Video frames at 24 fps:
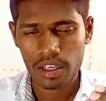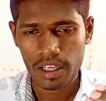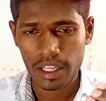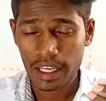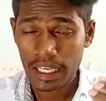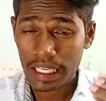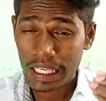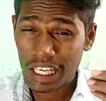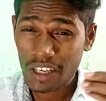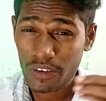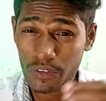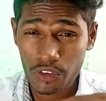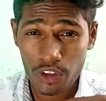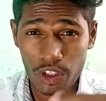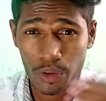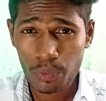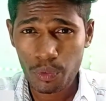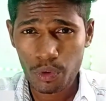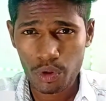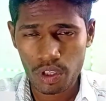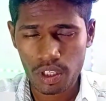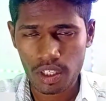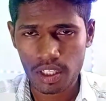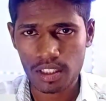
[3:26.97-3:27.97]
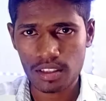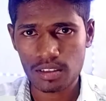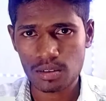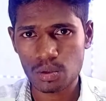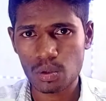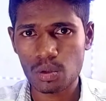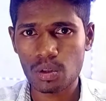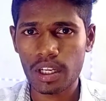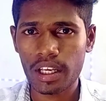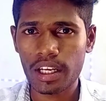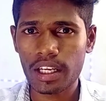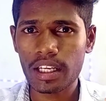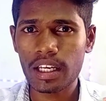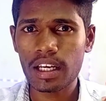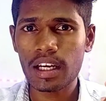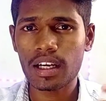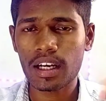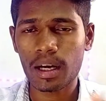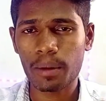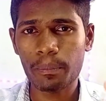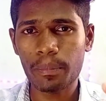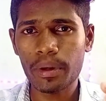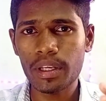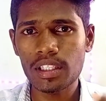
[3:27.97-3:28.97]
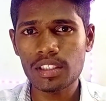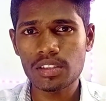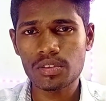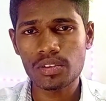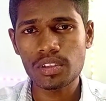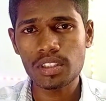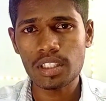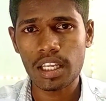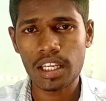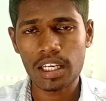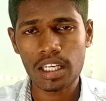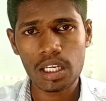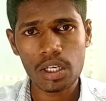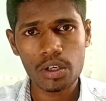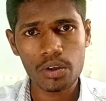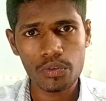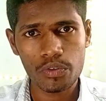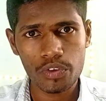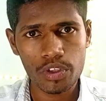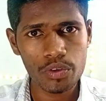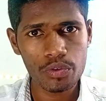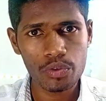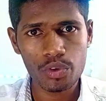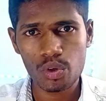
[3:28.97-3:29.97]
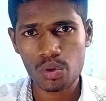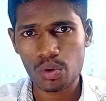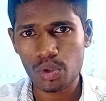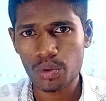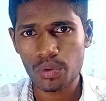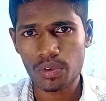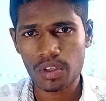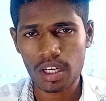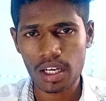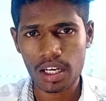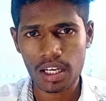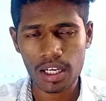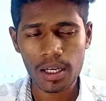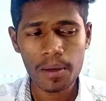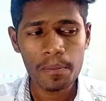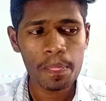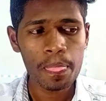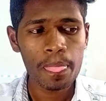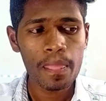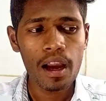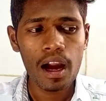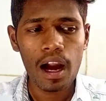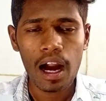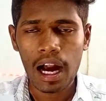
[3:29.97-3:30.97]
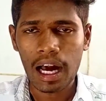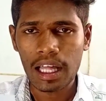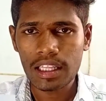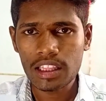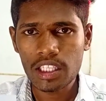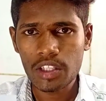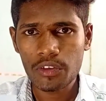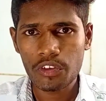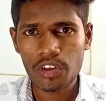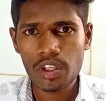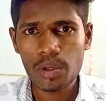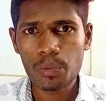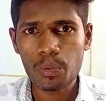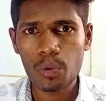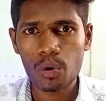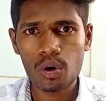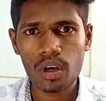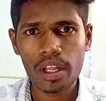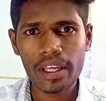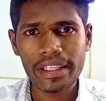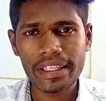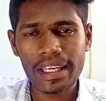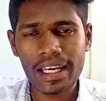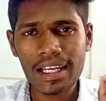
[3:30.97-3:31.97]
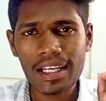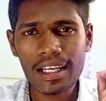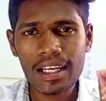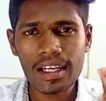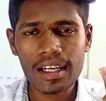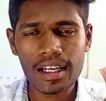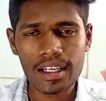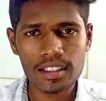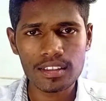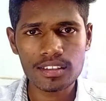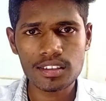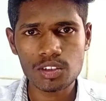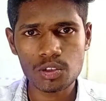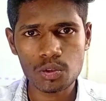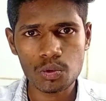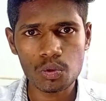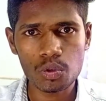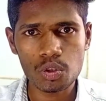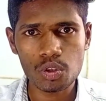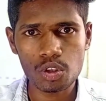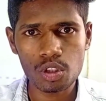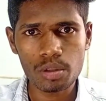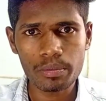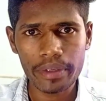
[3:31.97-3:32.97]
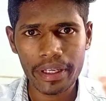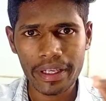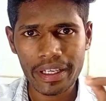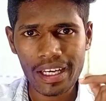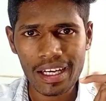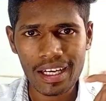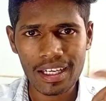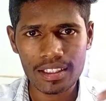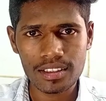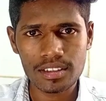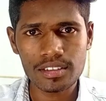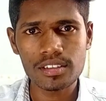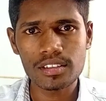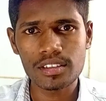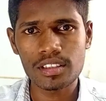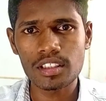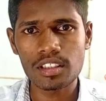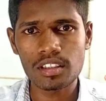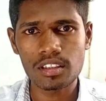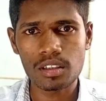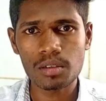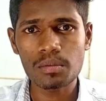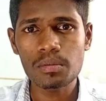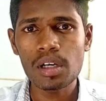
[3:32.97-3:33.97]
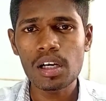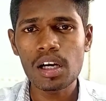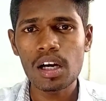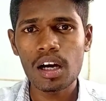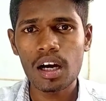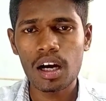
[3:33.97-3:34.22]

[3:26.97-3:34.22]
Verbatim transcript: நிறையா ஃப்ரீ போர்டு இருக்குது ஸோ நிறையா கம்பெனிஸ் வந்து நிறையா ஃப்ரீ போர்டு வந்து விடுறாங்க அந்த ஃப்ரீ போலில் எங்கே கனெக்ஷன்ஸ் கொடுக்குறோம் எங்கே கனெக்ஷன்ஸ் எடுக்கணும்